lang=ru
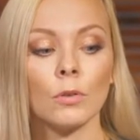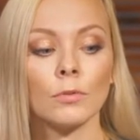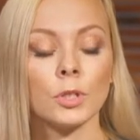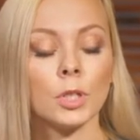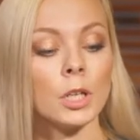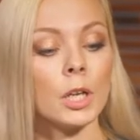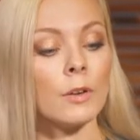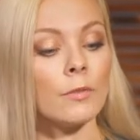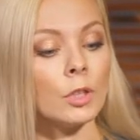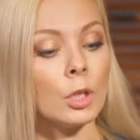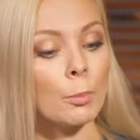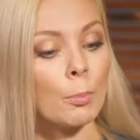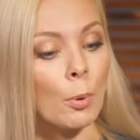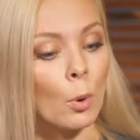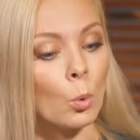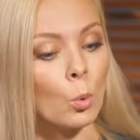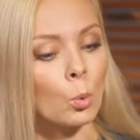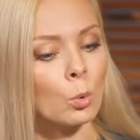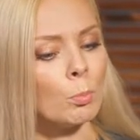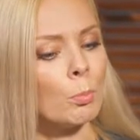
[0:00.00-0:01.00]
В деревне
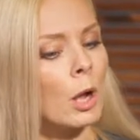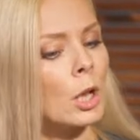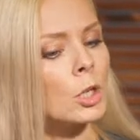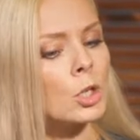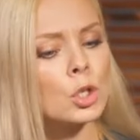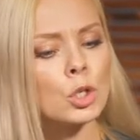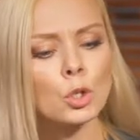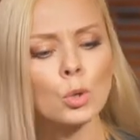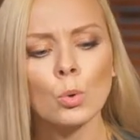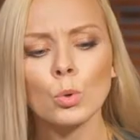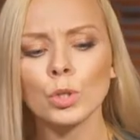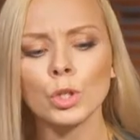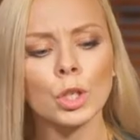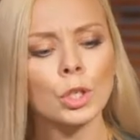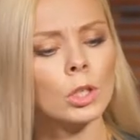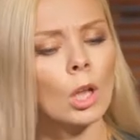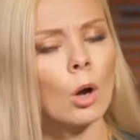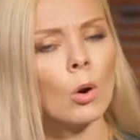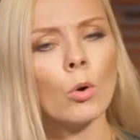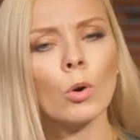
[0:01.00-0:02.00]
пруд, большущий
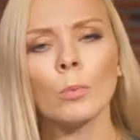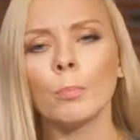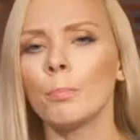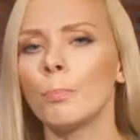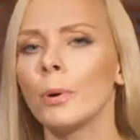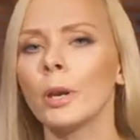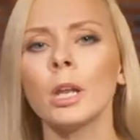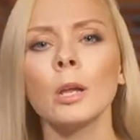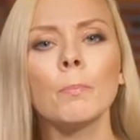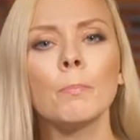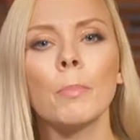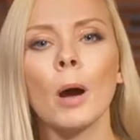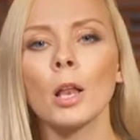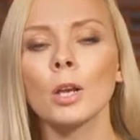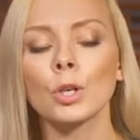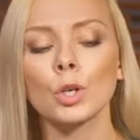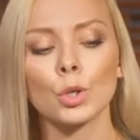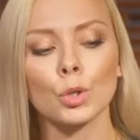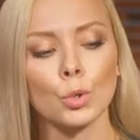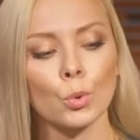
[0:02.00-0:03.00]
такой,
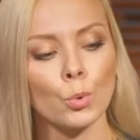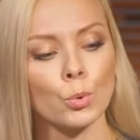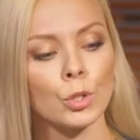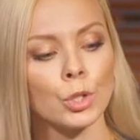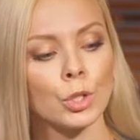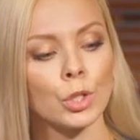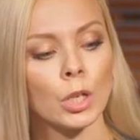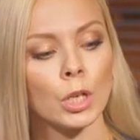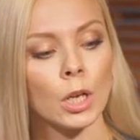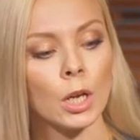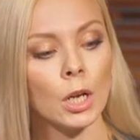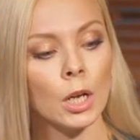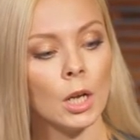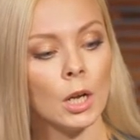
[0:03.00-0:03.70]
прибольшущий.